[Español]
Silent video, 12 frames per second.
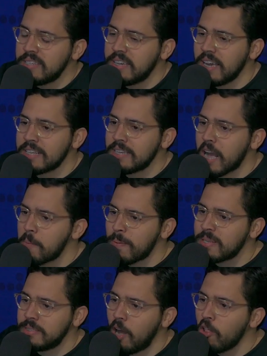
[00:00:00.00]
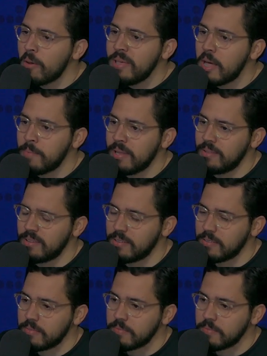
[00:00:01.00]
siquiera se ha capacitado debidamente.